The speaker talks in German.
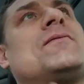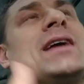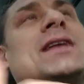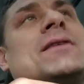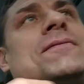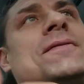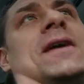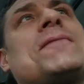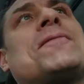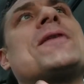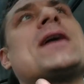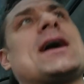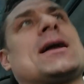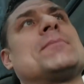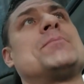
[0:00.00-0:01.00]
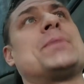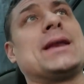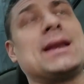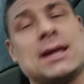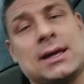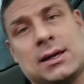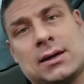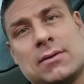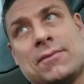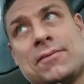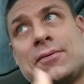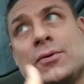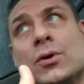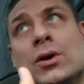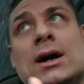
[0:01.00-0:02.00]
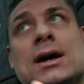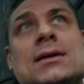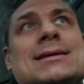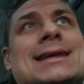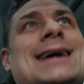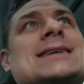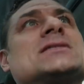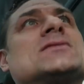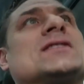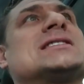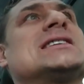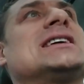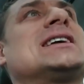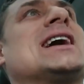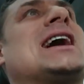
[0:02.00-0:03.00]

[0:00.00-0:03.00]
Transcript: inwiefern bin ich für das, was ich